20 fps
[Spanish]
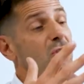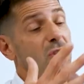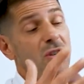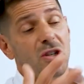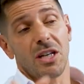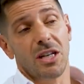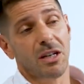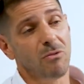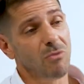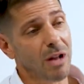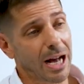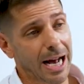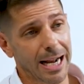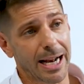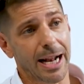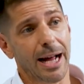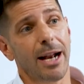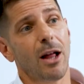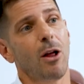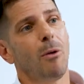no sé si una
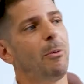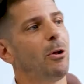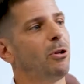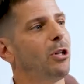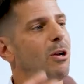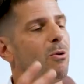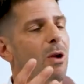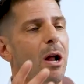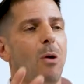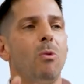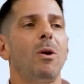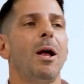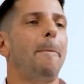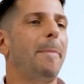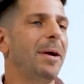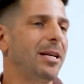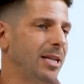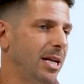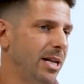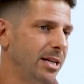carrera de grado, pero tener alguna
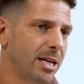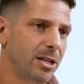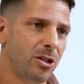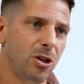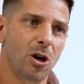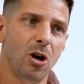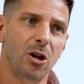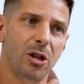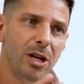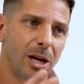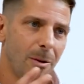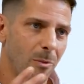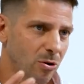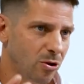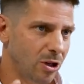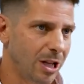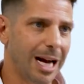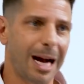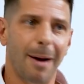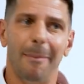especialización,
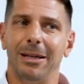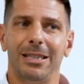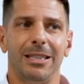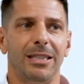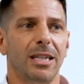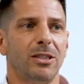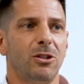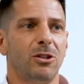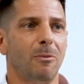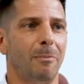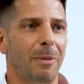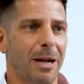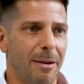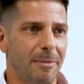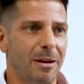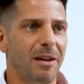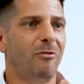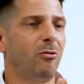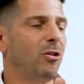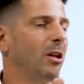digamos, la capacitación
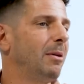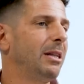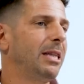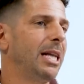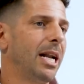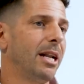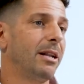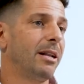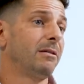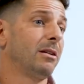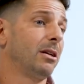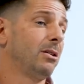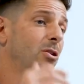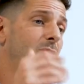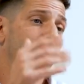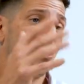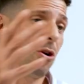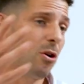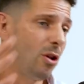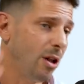para mí es fundamental,
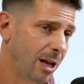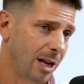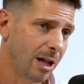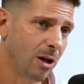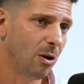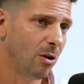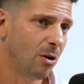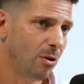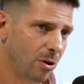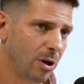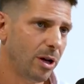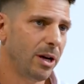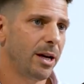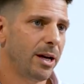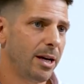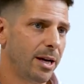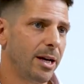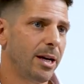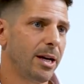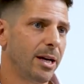no solo desde el lado
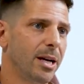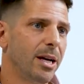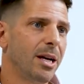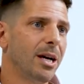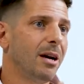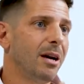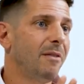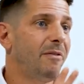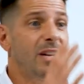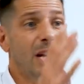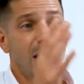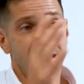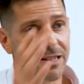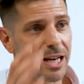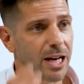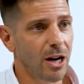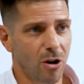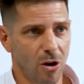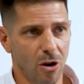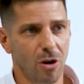eh,
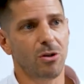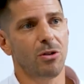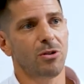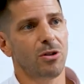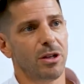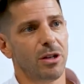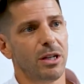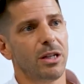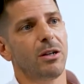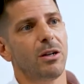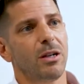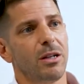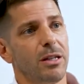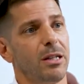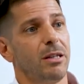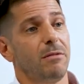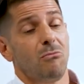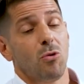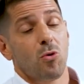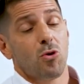financiero, ¿no?
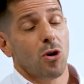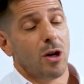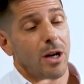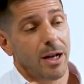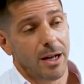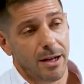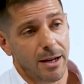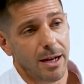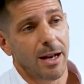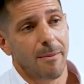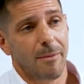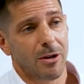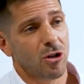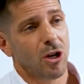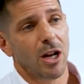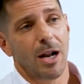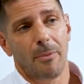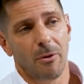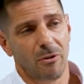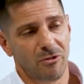Intuyo que en la
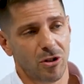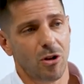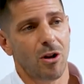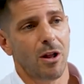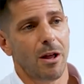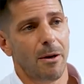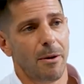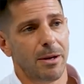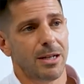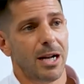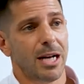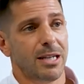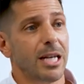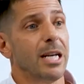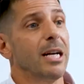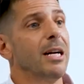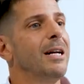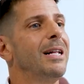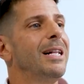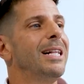mayoría de las profesiones debe ser
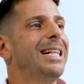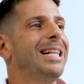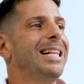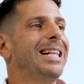así.